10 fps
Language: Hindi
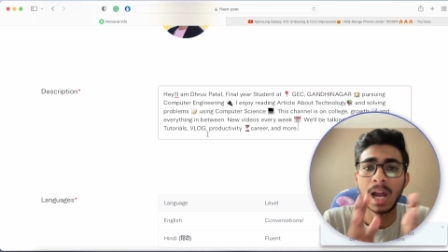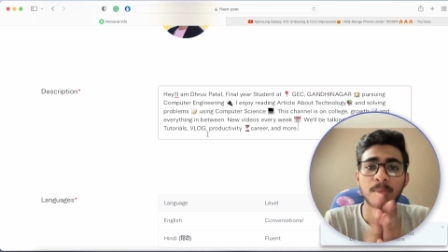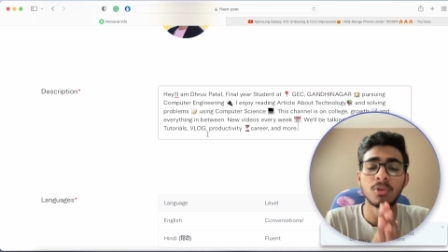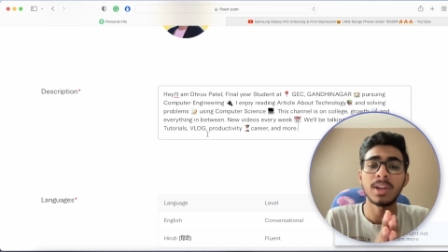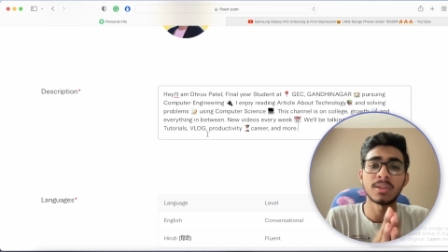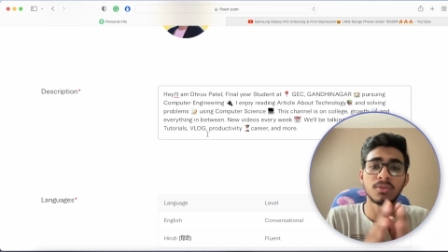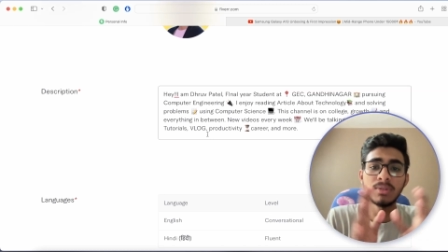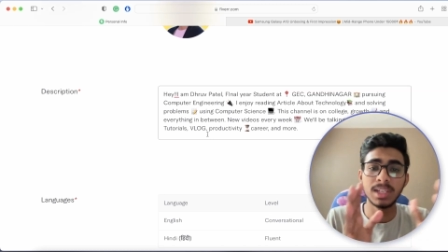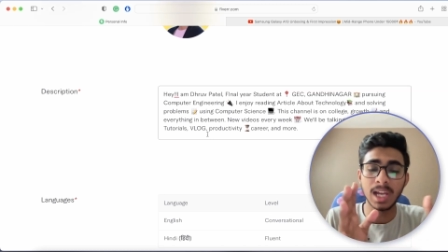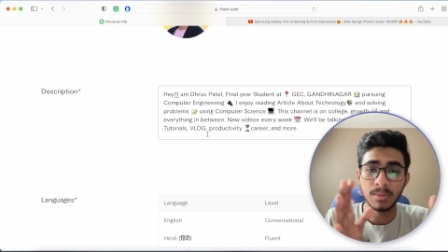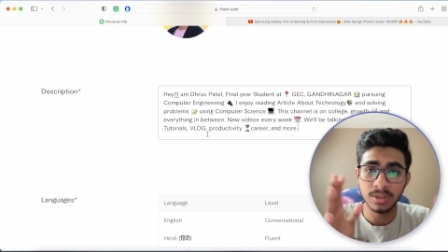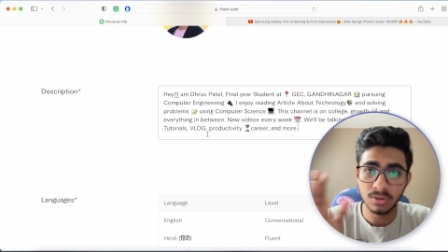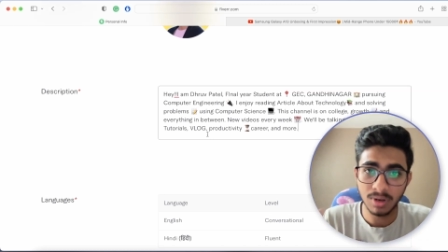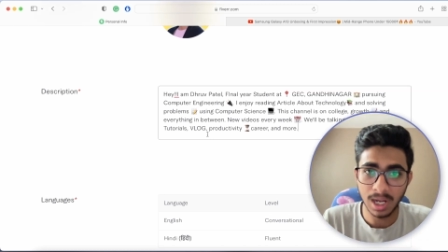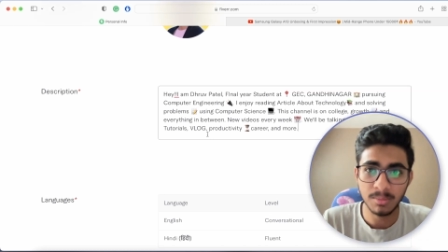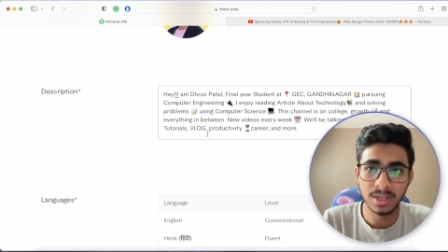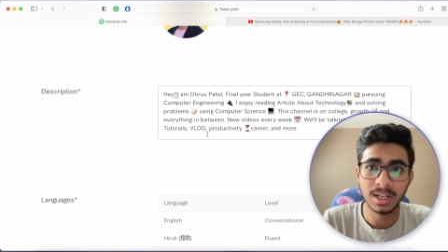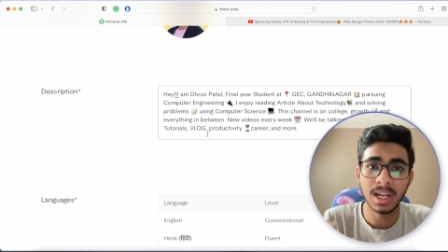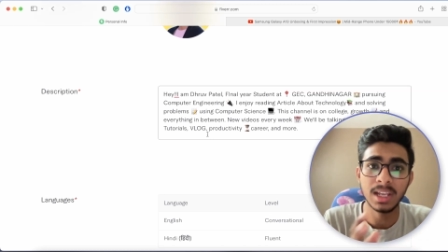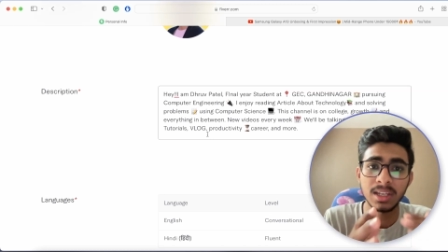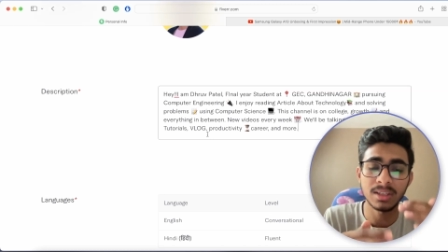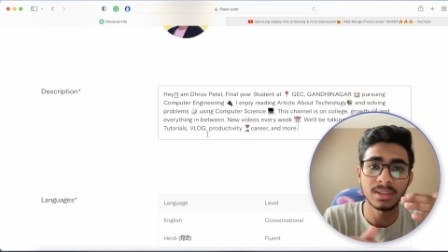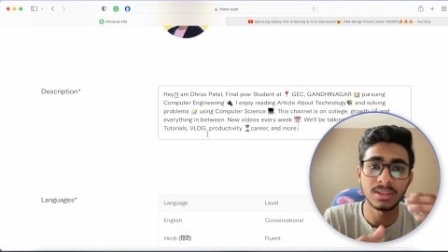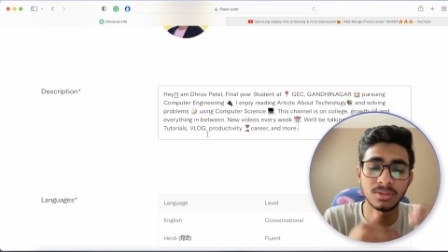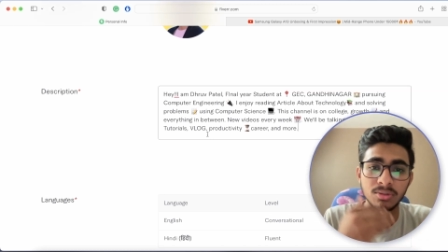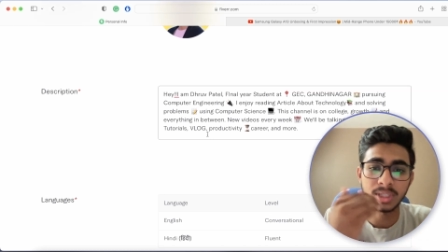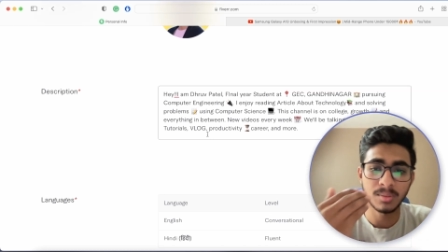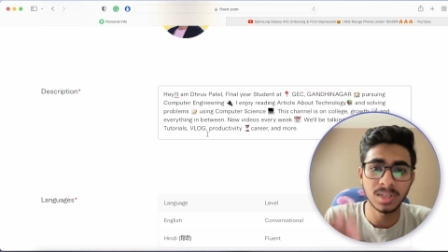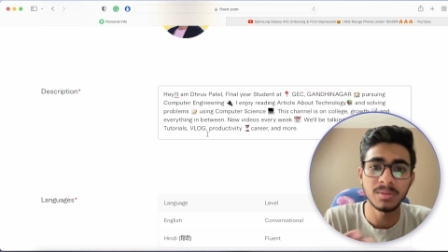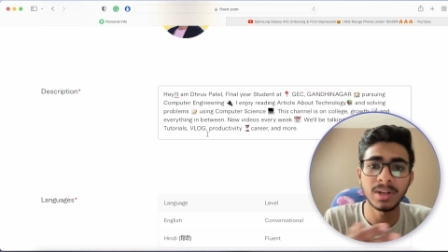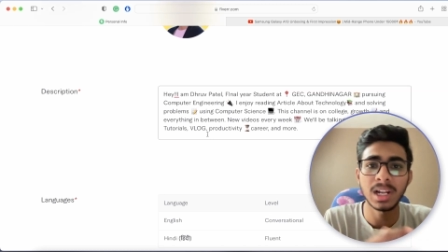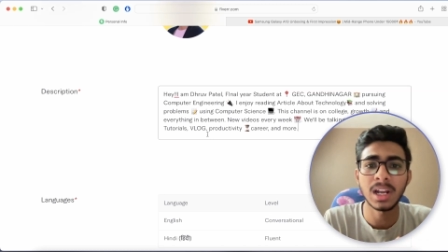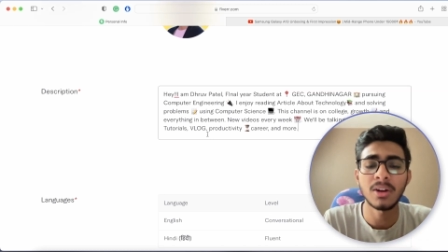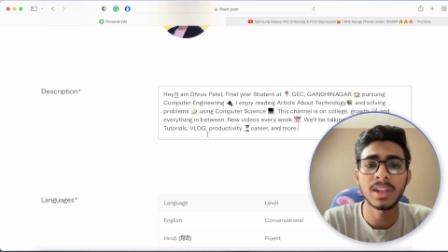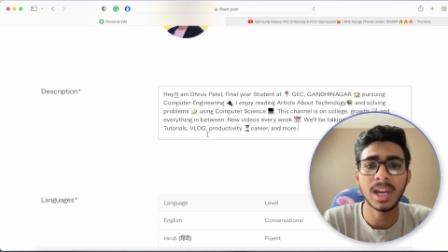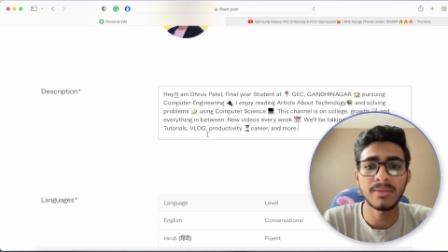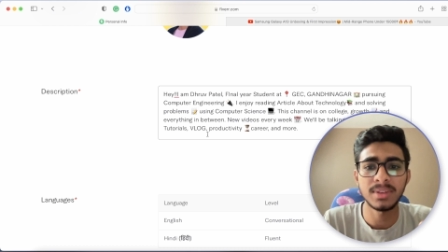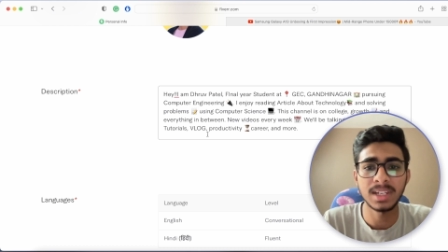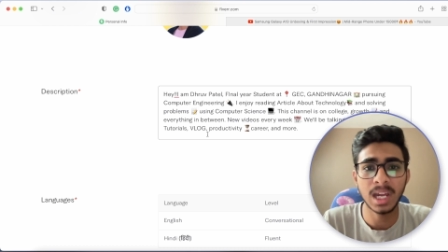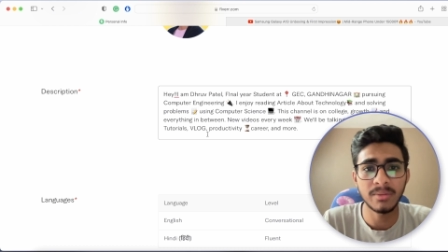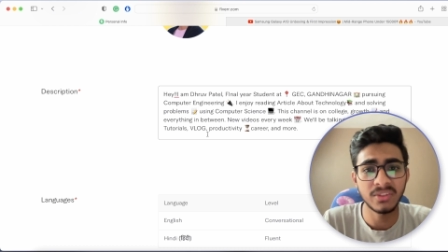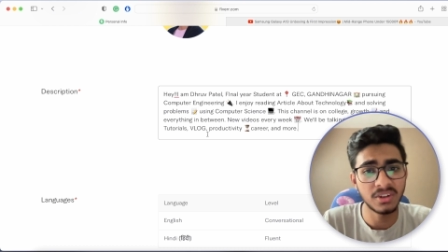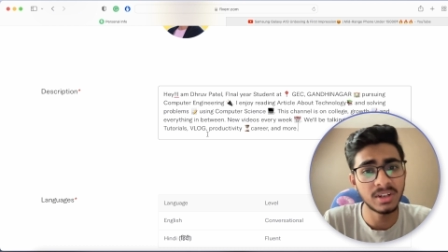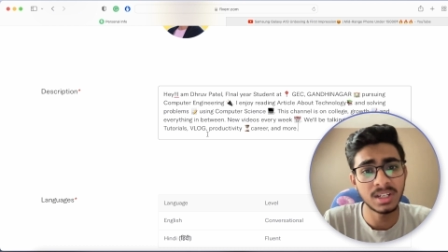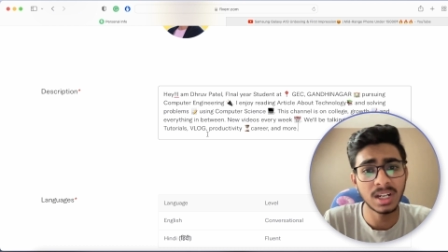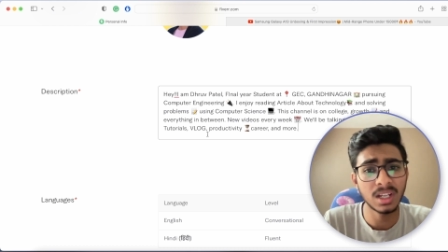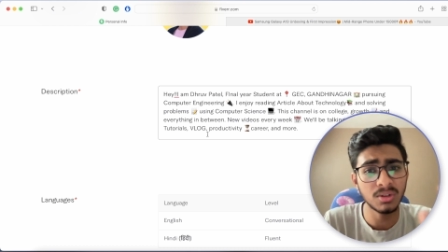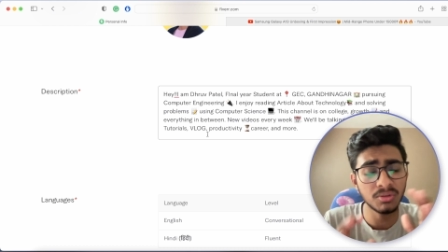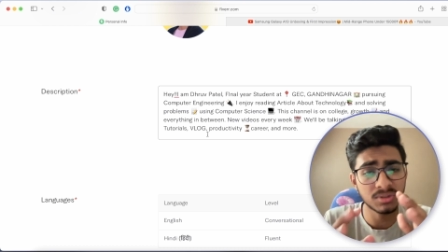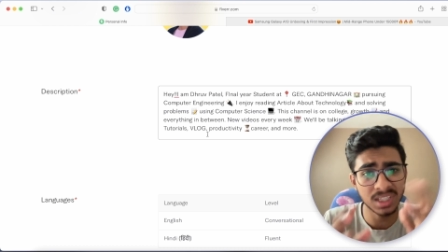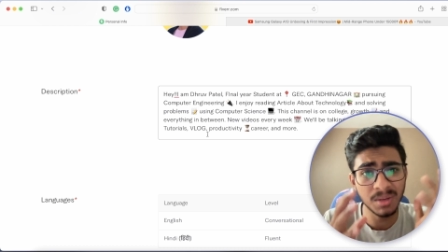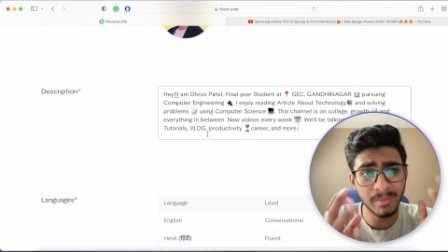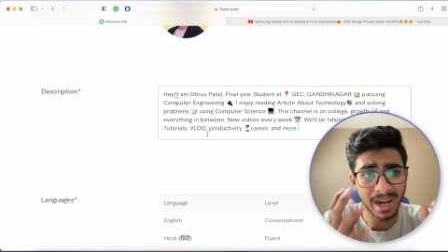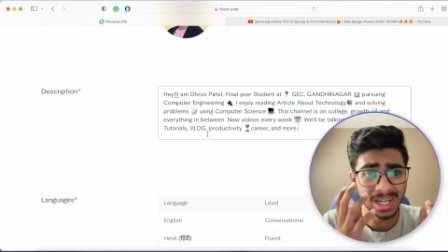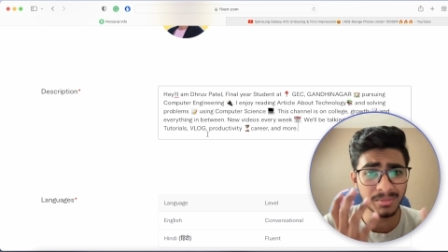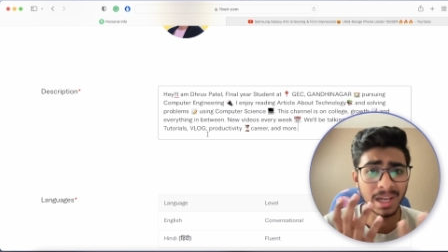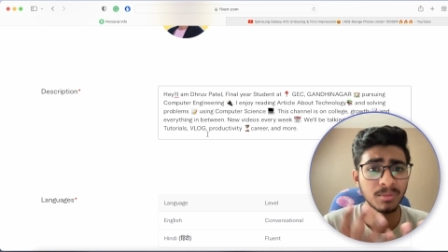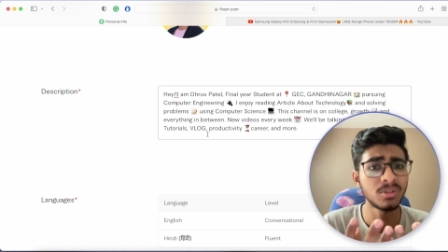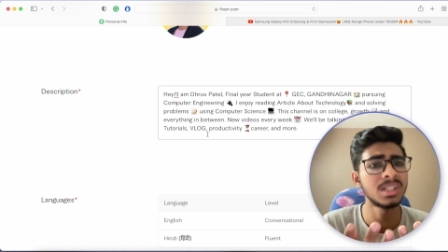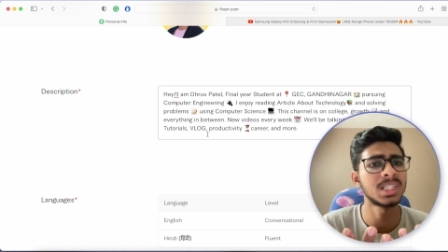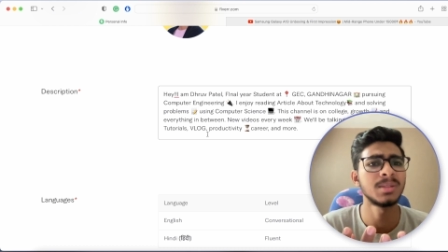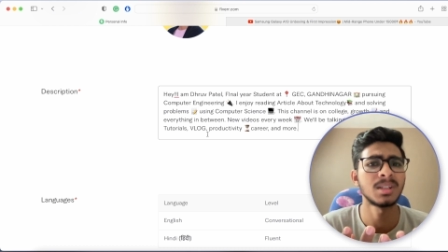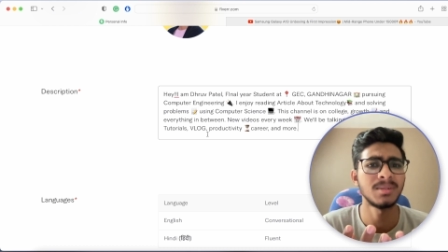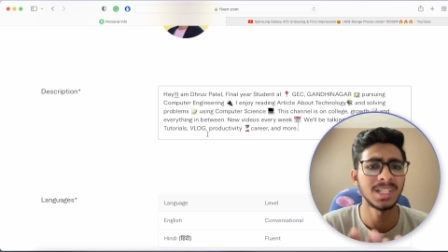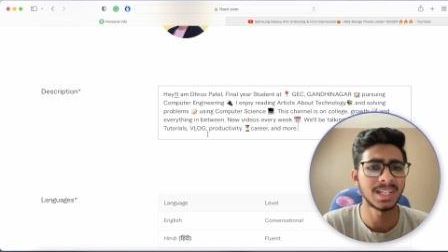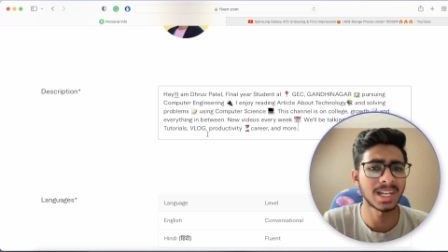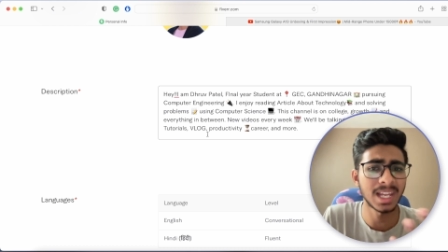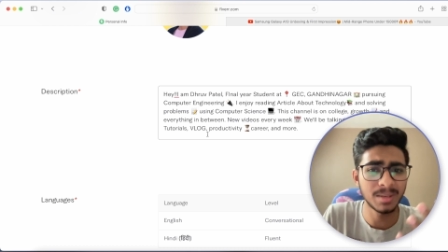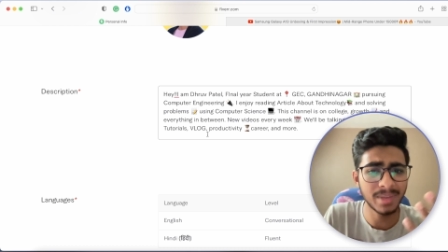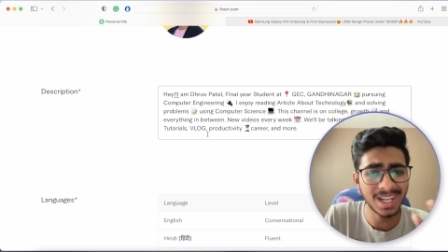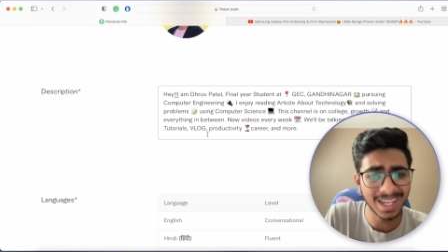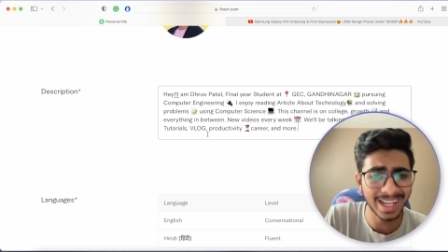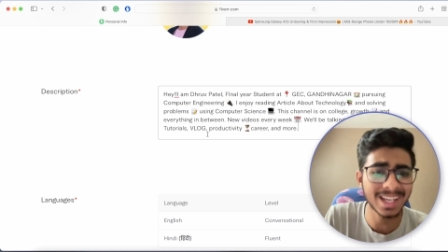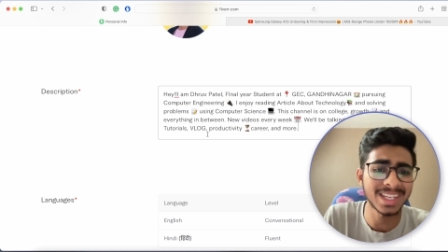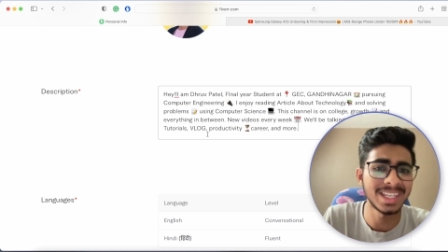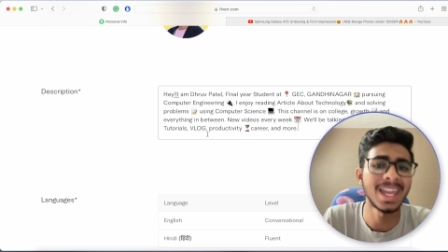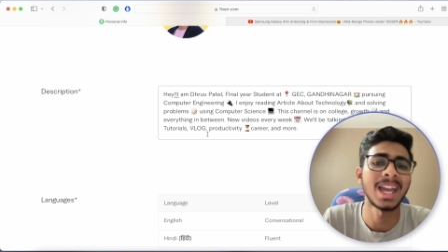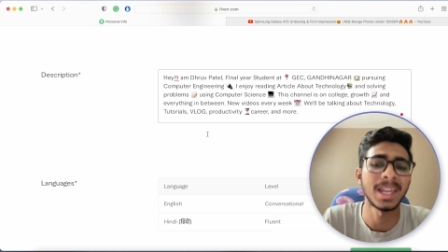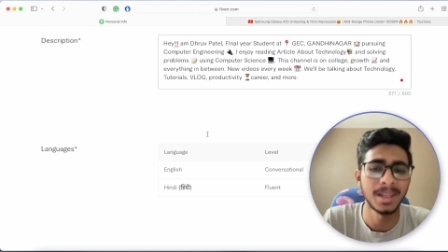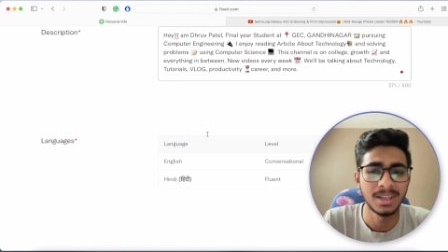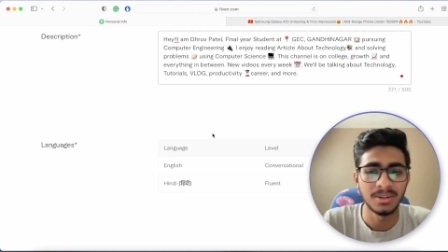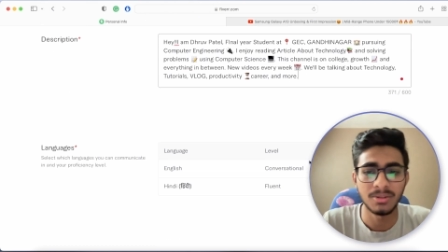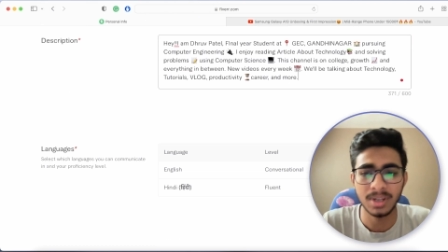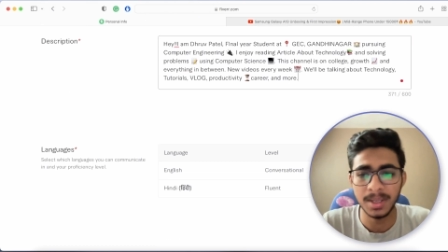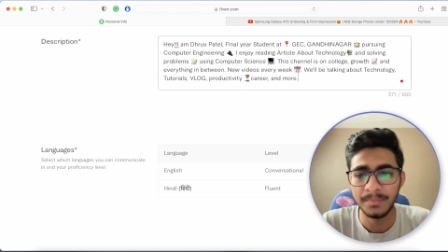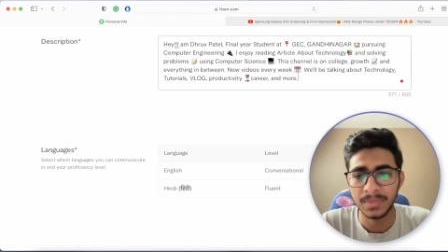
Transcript: आपको एक्चुअली यहाँ पे जो काम करना है जो थंबनेल बनाना हो या फिर यहाँ पे वीडियो एडिटिंग करना है उसके बारे में आपको डिस्क्रिप्शन में लिखना है कि मैंने क्या क्या किया है ओके